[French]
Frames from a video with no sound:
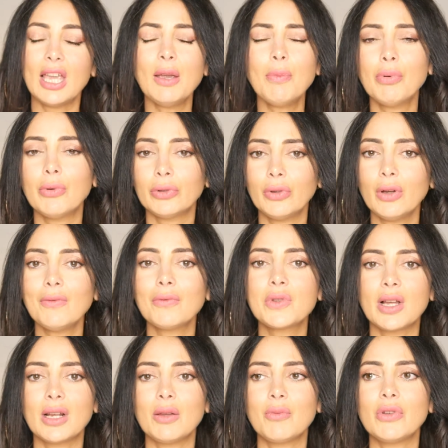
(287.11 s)
Et pourtant,
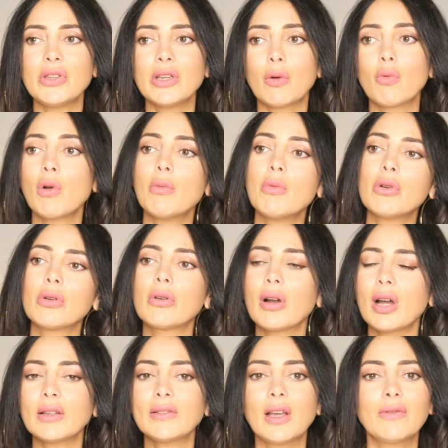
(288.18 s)
vous allez me dire, ouais, mais
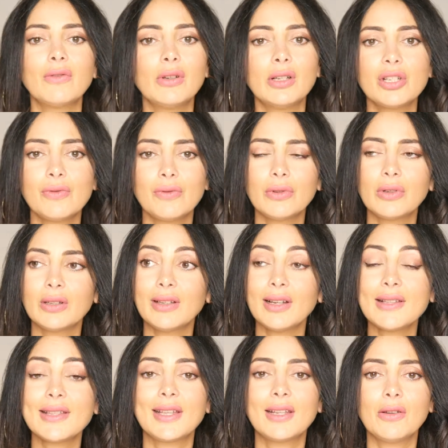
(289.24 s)
Aurora, t'as vu les cheveux que
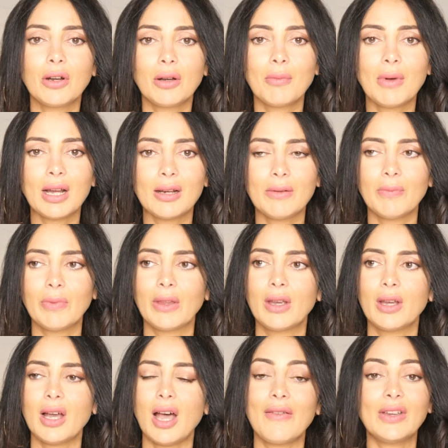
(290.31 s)
t'as, c'est normal.
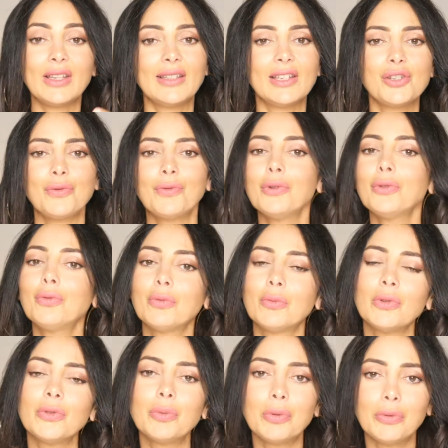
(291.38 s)
Avec tes cheveux, tout
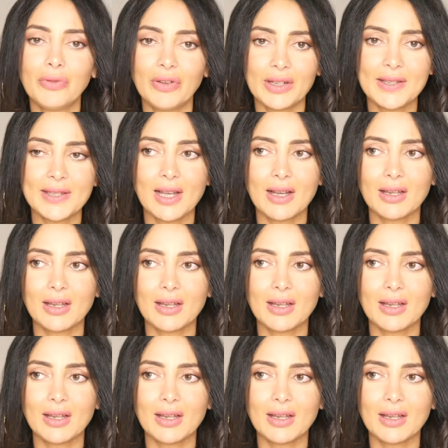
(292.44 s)
le monde peut faire ça.